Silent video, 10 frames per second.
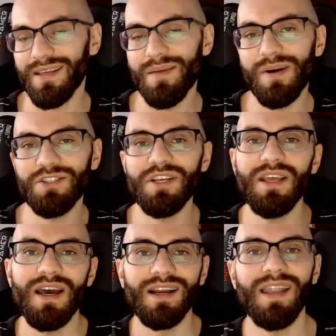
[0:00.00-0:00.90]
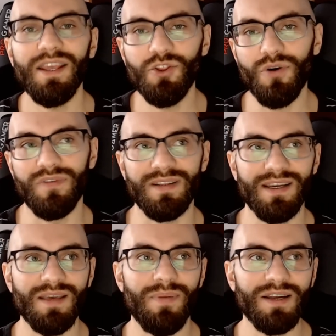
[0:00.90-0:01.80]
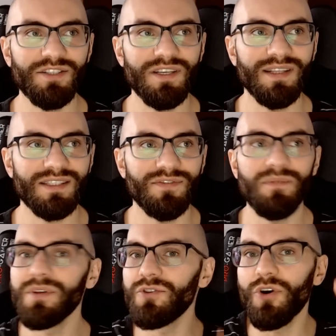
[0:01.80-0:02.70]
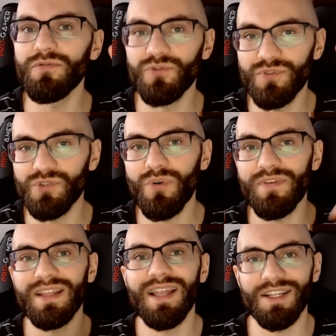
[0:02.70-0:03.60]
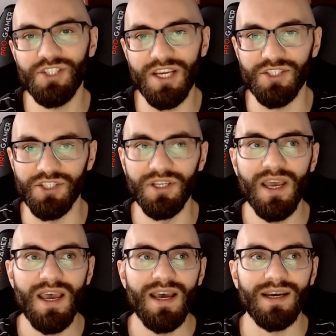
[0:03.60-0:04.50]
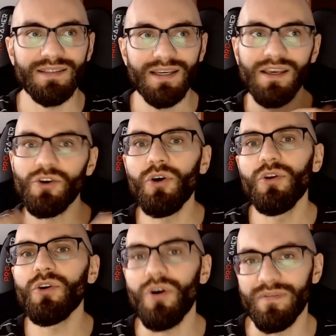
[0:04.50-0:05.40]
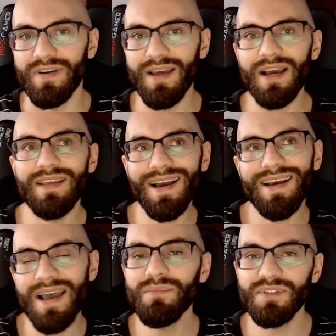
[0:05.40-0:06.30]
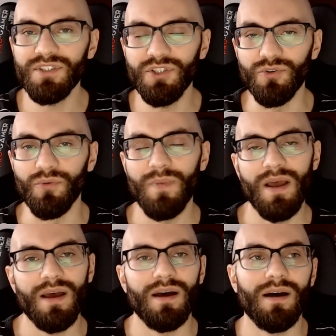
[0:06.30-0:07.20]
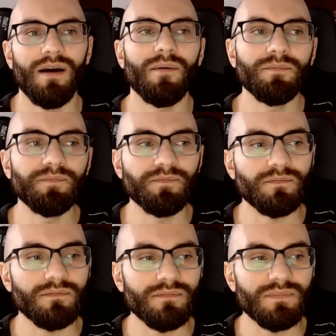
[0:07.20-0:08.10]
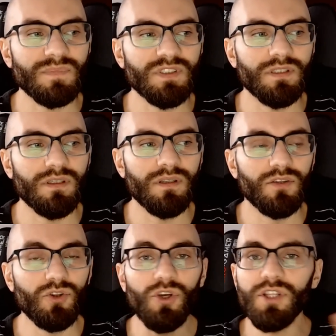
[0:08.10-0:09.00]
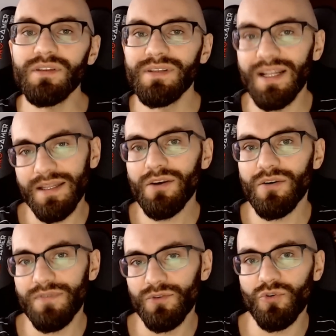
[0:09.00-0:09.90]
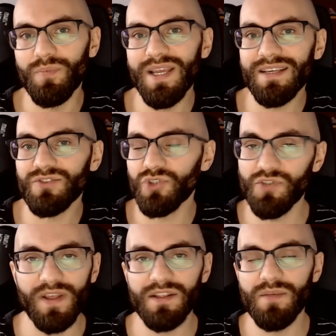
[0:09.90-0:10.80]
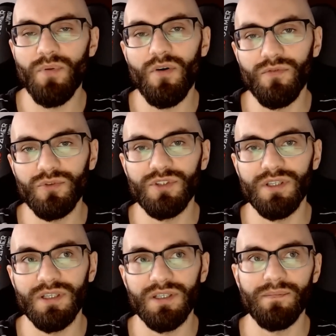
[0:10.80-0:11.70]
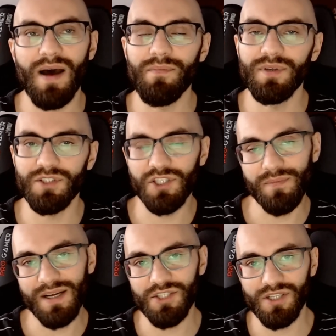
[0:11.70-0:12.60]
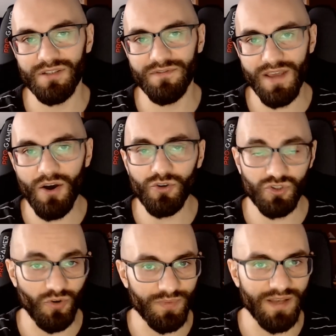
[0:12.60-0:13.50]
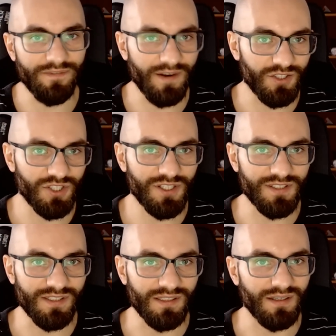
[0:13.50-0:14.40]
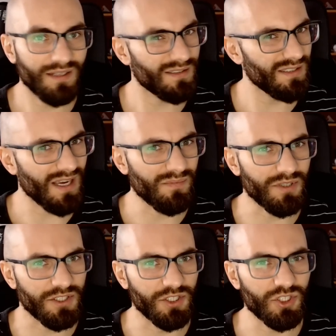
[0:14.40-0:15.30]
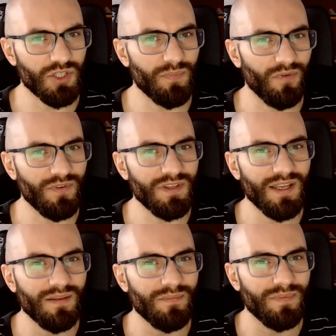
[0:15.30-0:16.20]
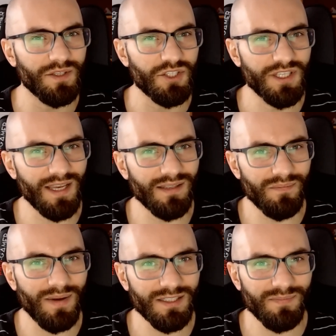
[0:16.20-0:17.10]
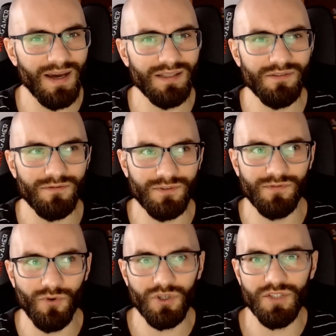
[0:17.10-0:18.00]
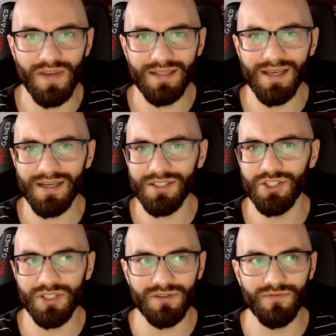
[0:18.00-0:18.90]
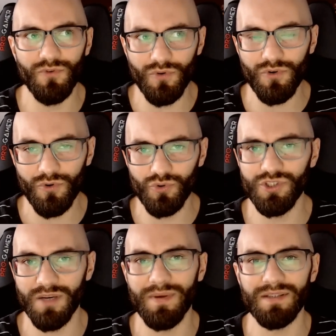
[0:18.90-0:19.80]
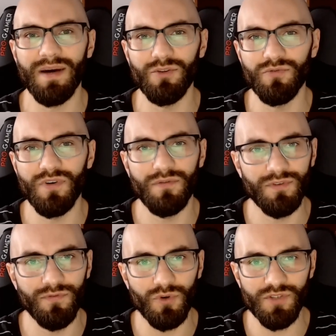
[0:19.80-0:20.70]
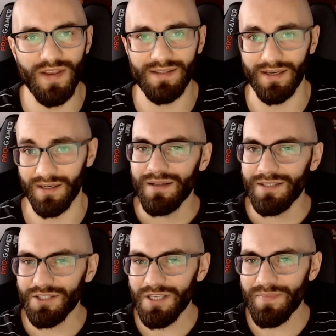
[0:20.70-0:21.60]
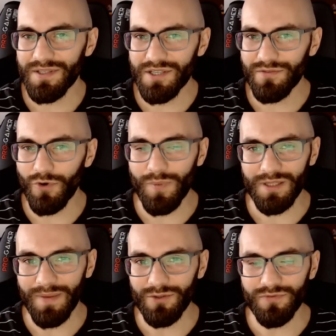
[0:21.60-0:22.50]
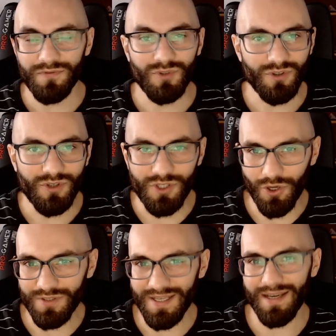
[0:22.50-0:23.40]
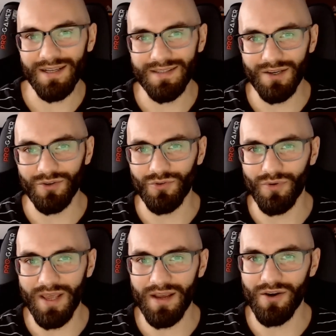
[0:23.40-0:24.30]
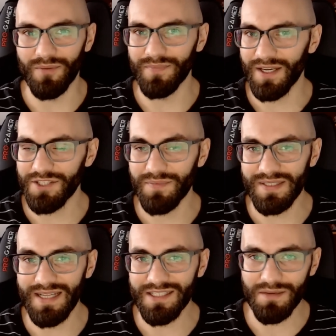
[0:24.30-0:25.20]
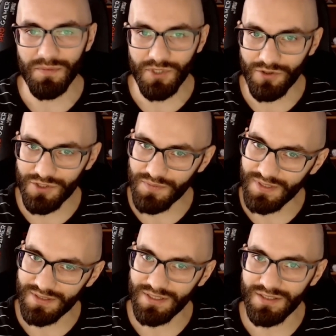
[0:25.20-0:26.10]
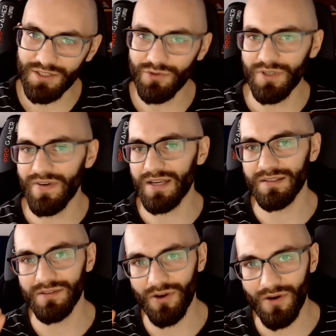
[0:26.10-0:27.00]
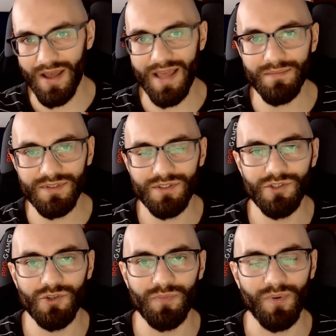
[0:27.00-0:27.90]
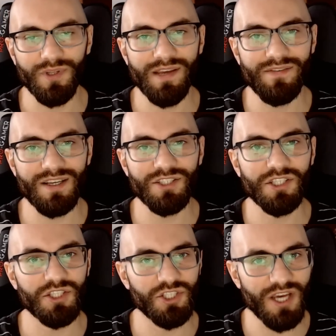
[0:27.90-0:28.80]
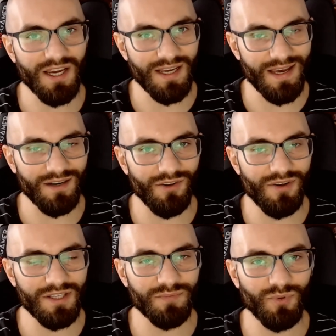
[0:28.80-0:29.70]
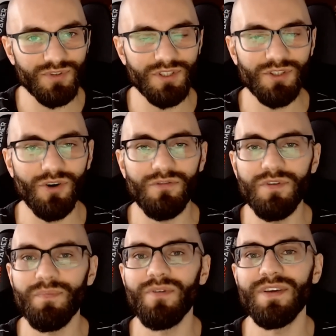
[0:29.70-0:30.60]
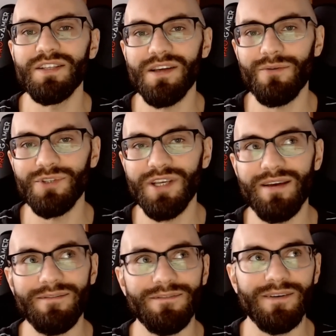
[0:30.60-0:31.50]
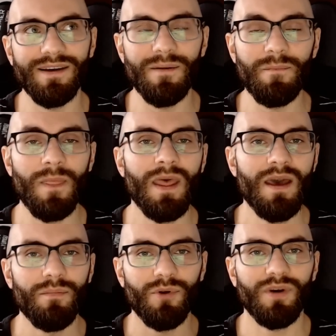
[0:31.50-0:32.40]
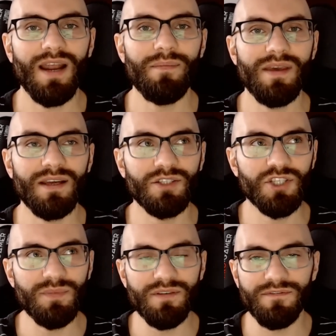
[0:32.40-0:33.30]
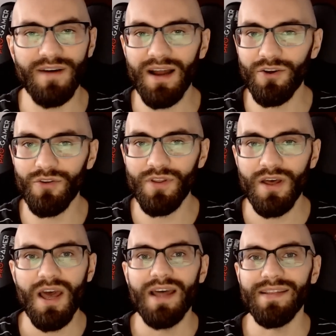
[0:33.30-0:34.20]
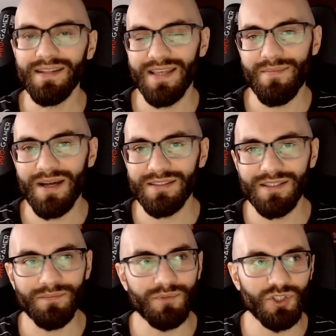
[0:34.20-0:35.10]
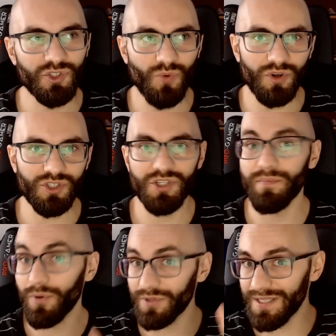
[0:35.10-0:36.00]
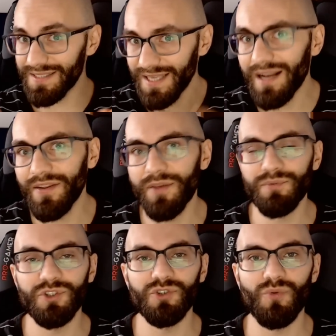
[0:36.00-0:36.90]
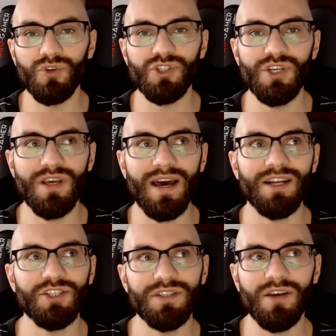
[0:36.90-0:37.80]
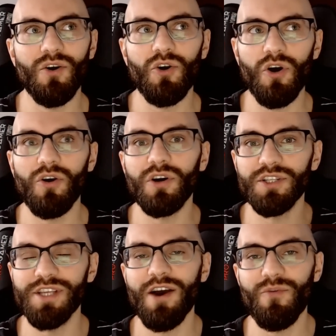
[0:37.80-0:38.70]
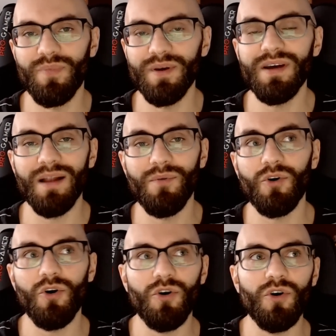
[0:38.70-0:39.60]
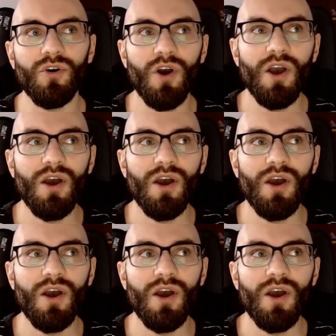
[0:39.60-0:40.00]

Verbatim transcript: takie bardziej lightowe, takie bardziej nazwijmy to w cudzysłowie dla dzieci, e, takie kolorowe, jak, jak MCU. Um, no i dlatego według mnie jest to świetny powód, aby trzymać dwie osobne franczyzy. A ty jak myślisz, czy powinien być jeden Batman w dwóch światach, czy dwóch różnych Batmanów w dwóch światach? Jeżeli będzie dwóch Batmanów, no to kto zagra tego drugiego? Dajcie mi znać, a my przechodzimy z DC Universe do MCU, ponieważ Giancarlo Esposito wypowiedział się w programie Jimmy Fallon, na temat przyszłości, potencjalnej przyszłości, a raczej tego, kogo chciałby albo kogo